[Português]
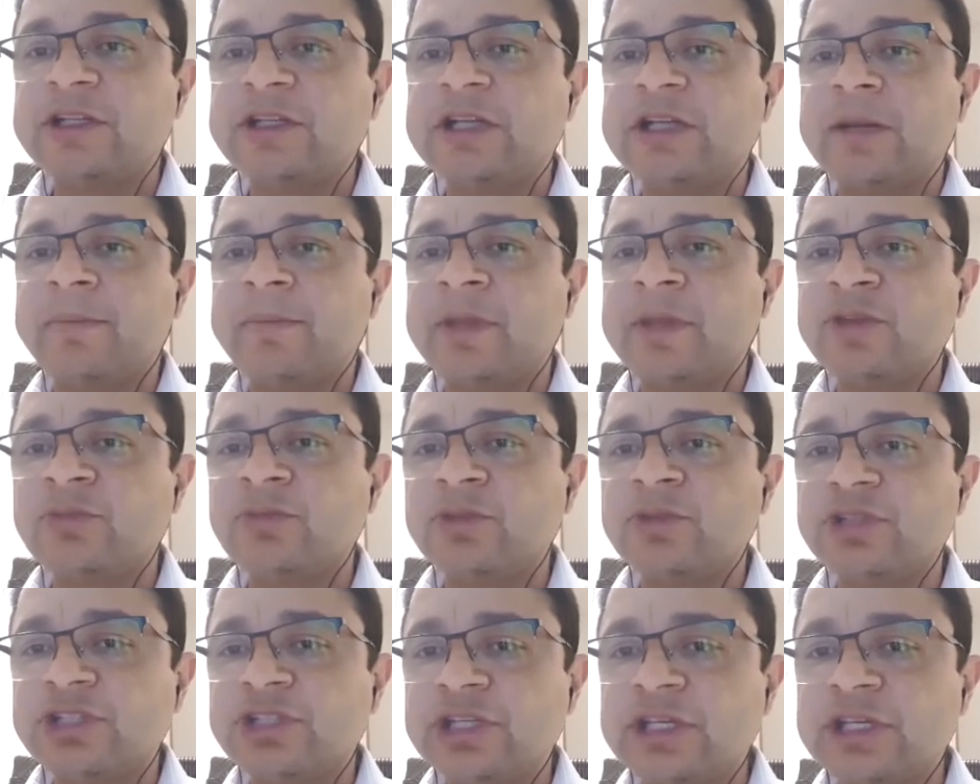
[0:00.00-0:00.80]
já mesmo
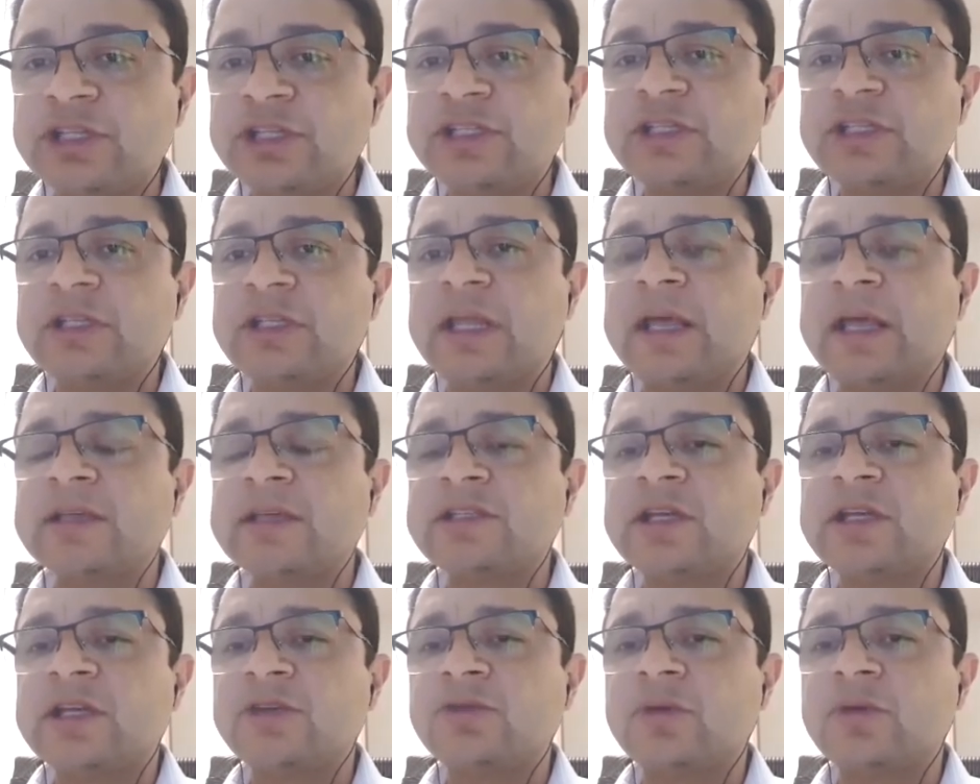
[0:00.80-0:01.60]
disse, tem as
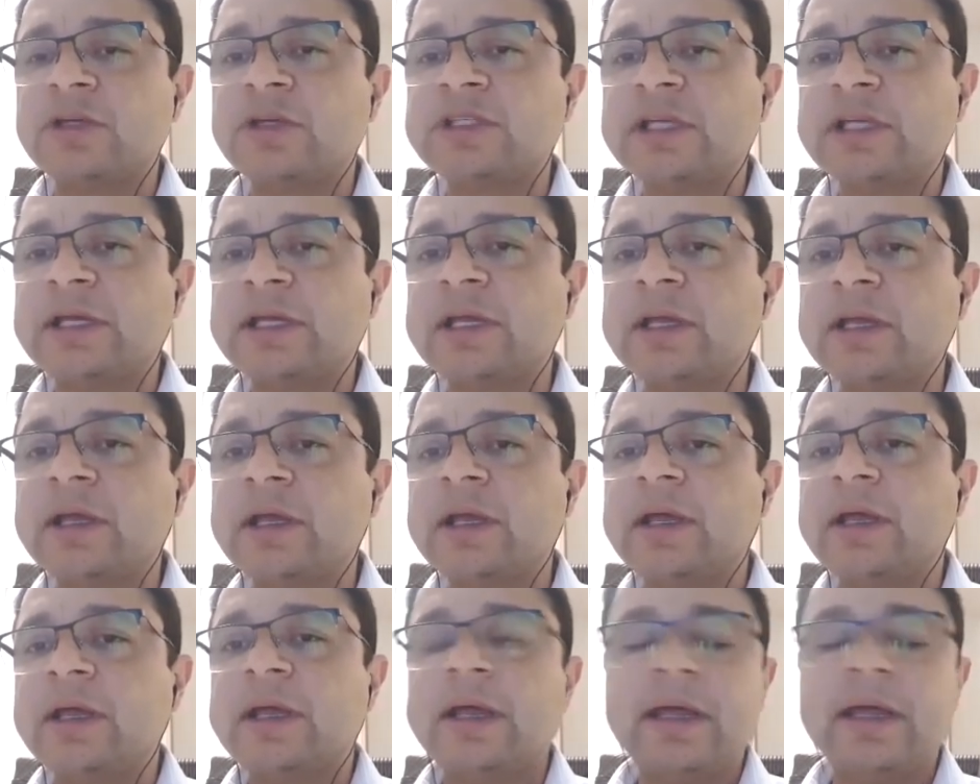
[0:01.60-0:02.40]
questões aí
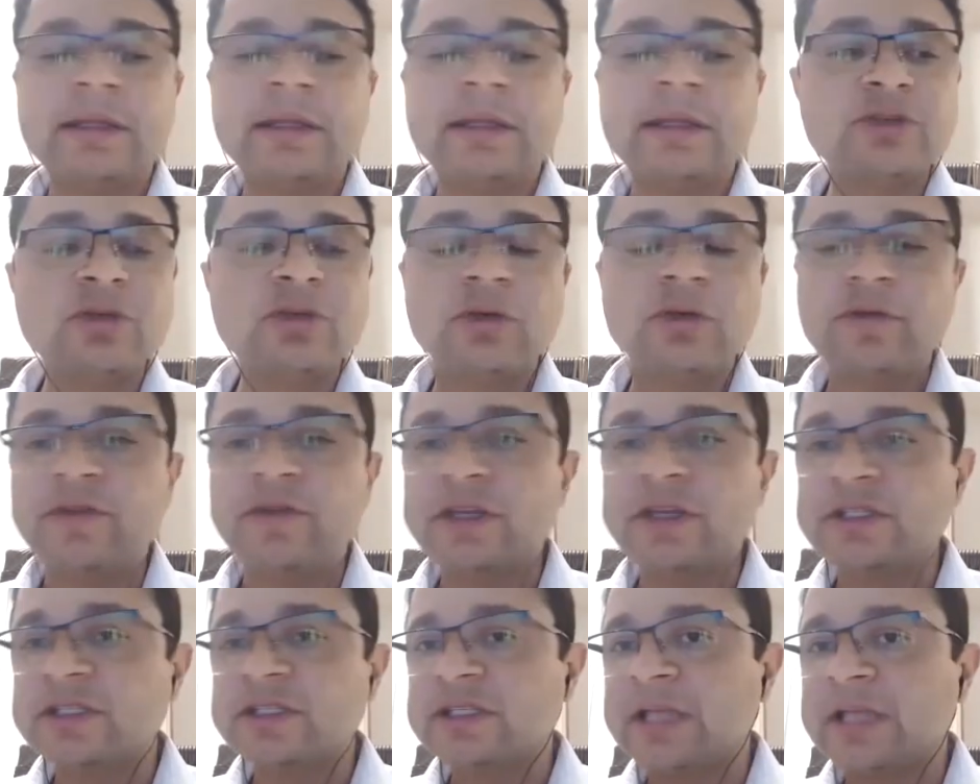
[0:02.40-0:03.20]
é, das
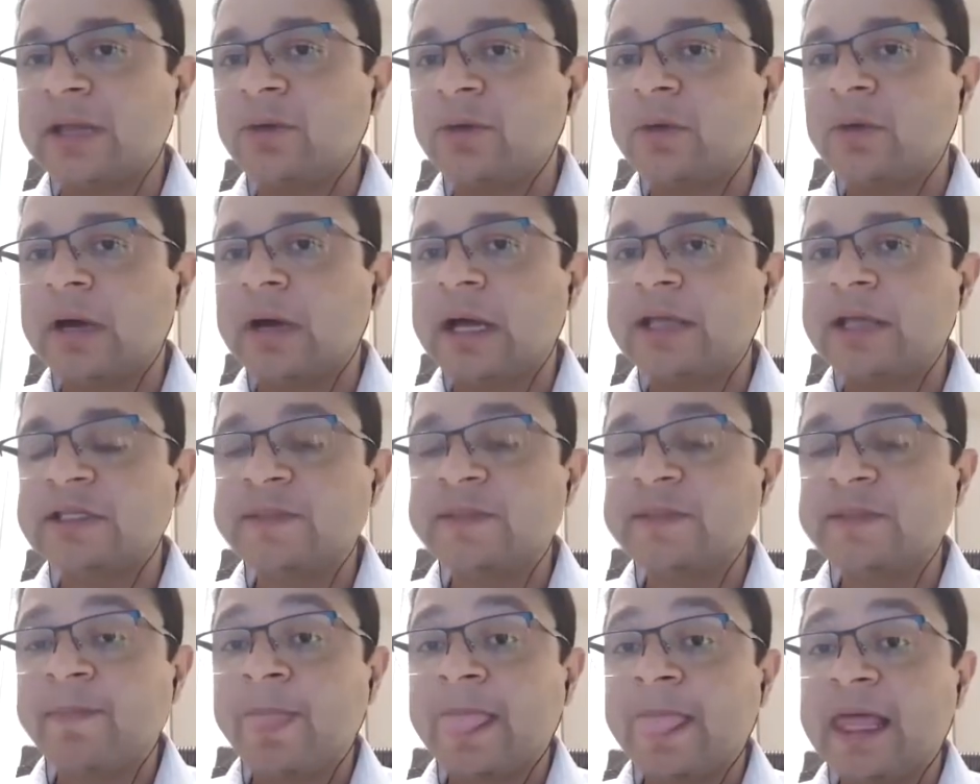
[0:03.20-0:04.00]
rodovias estaduais
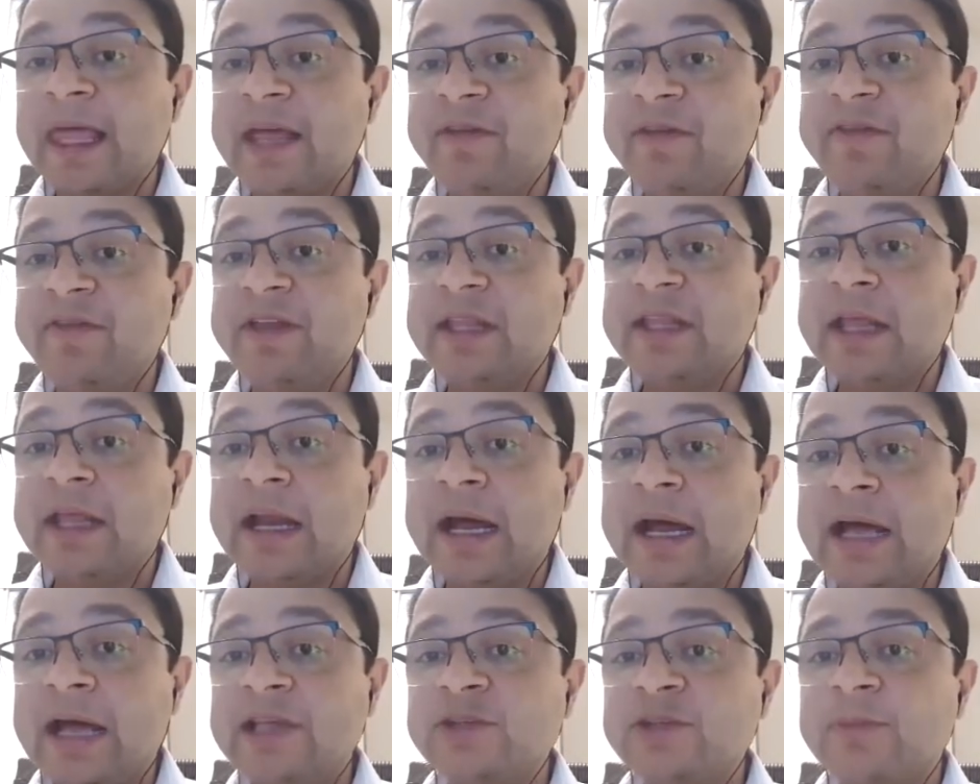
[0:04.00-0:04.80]
e
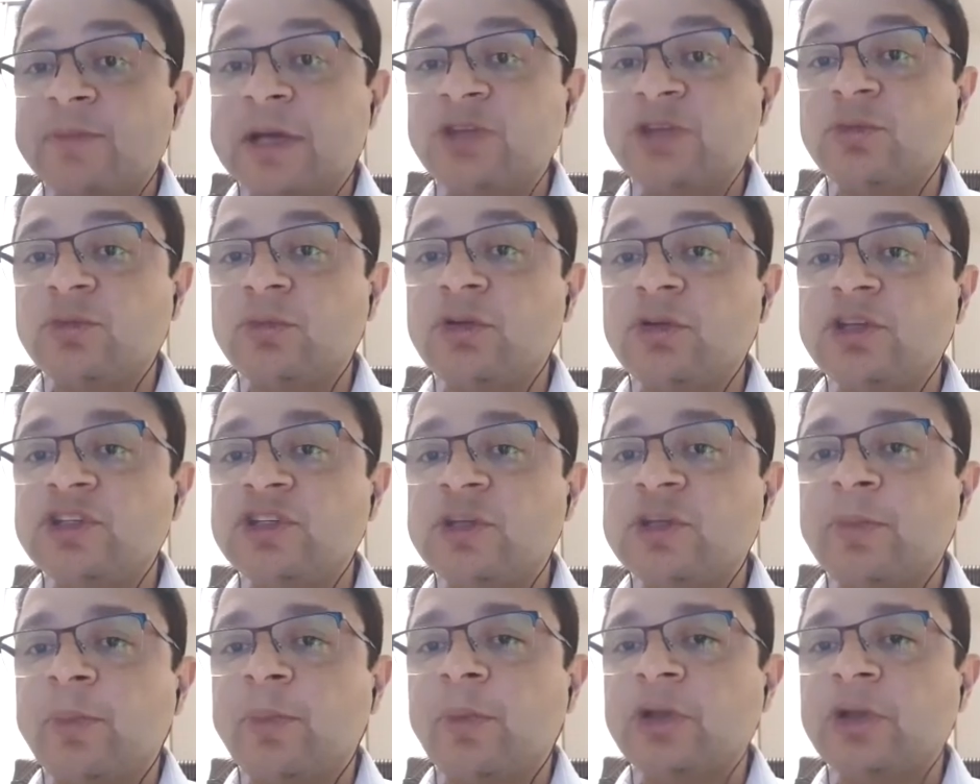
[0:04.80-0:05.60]
federais, mas o
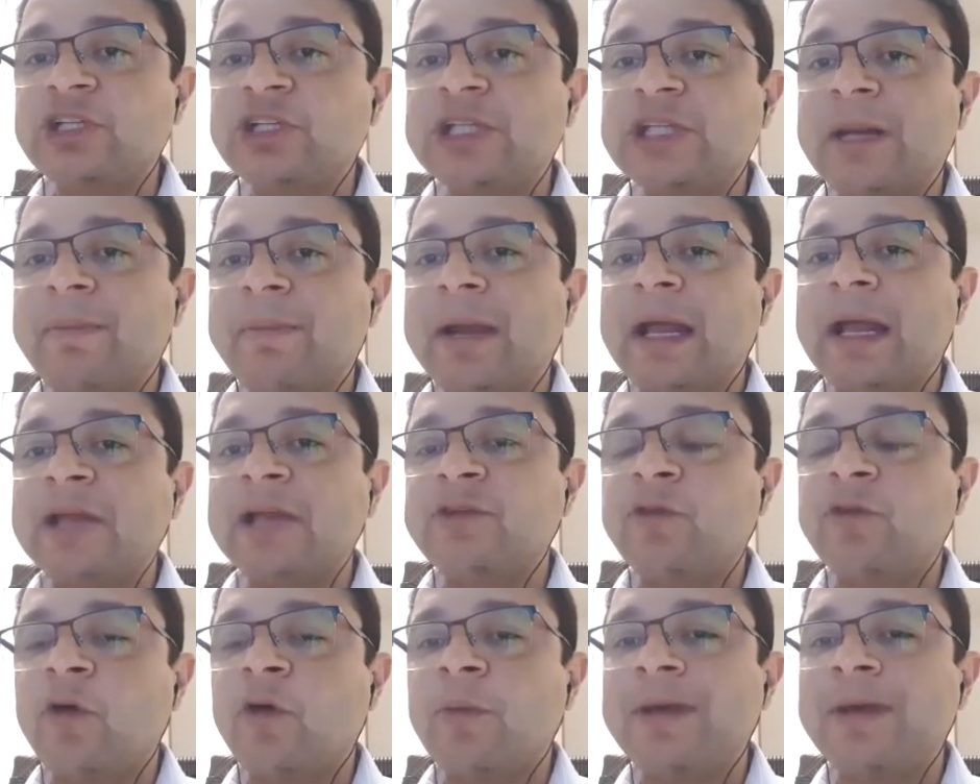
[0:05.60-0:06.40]
município pode trabalhar de
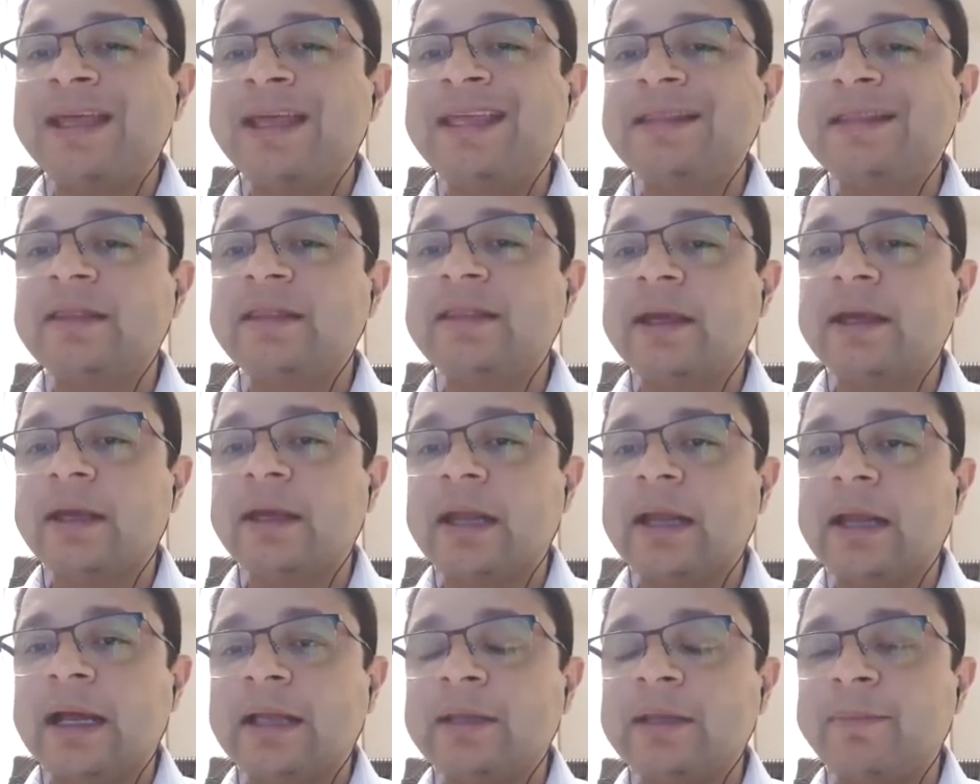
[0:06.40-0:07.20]
forma
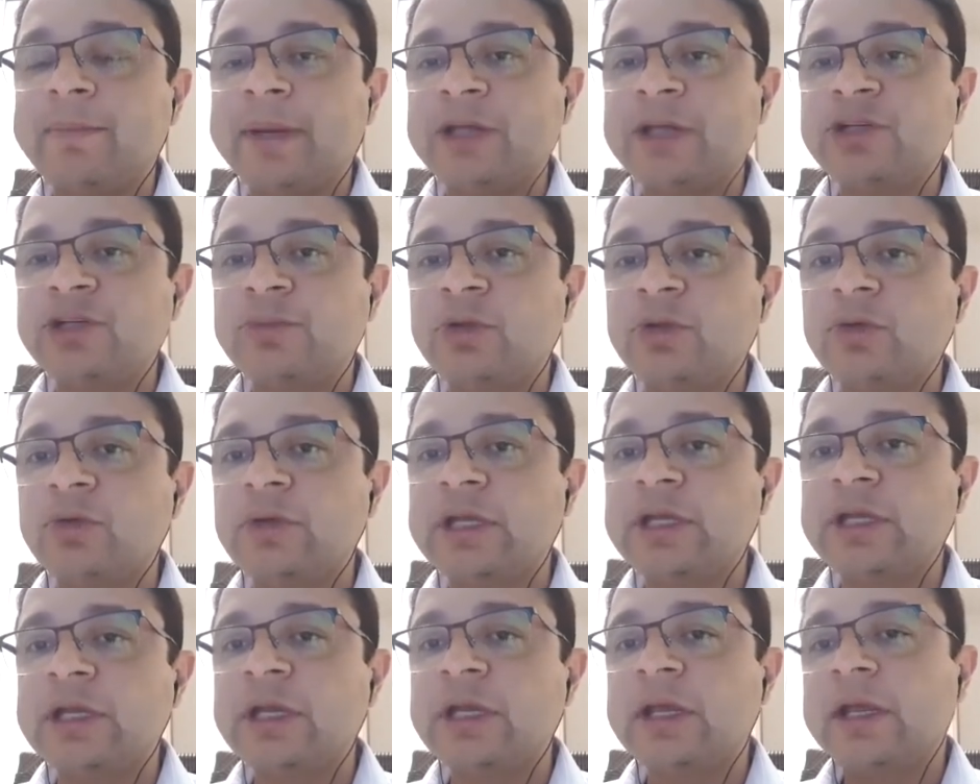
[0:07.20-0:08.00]
integrada para
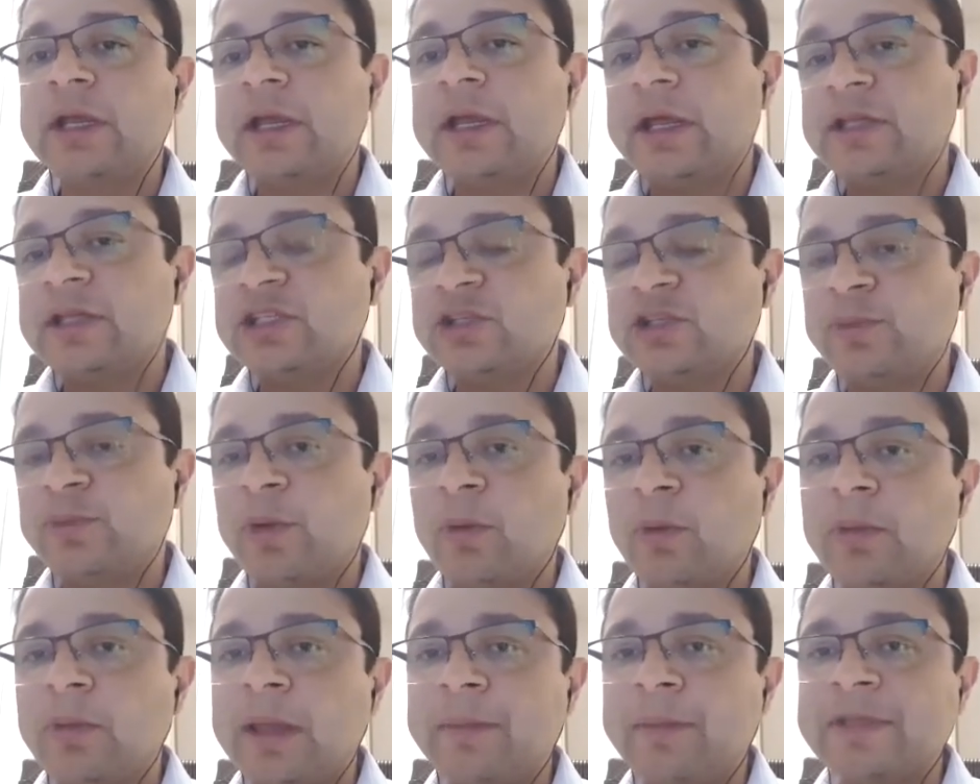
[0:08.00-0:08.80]
diminuir esses
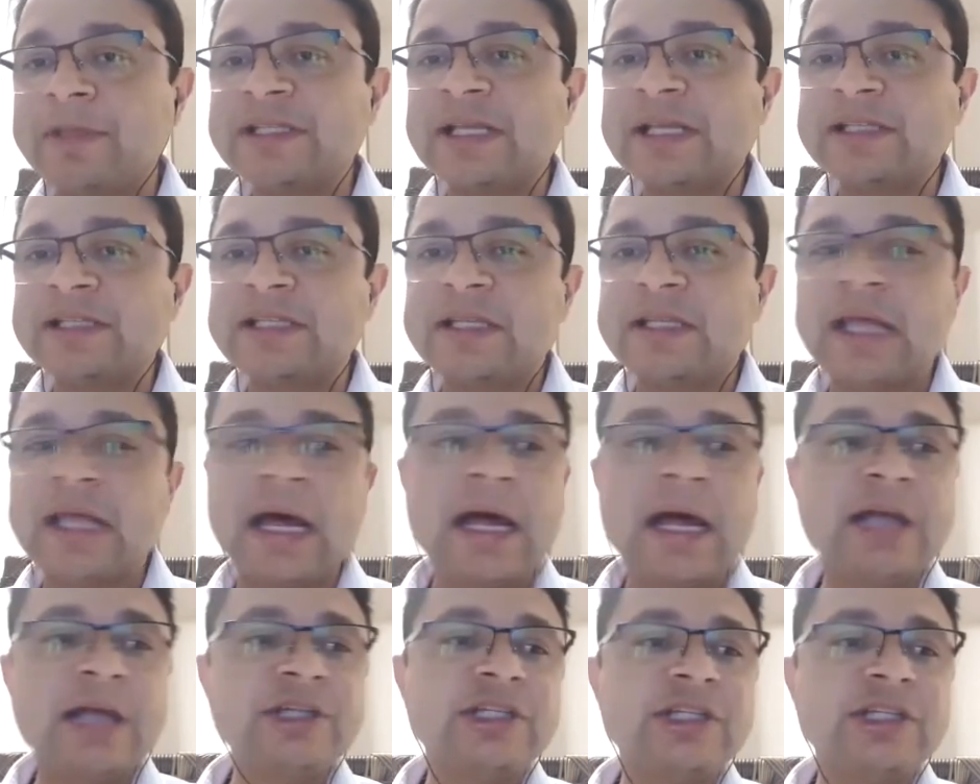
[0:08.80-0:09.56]
problemas na cidade.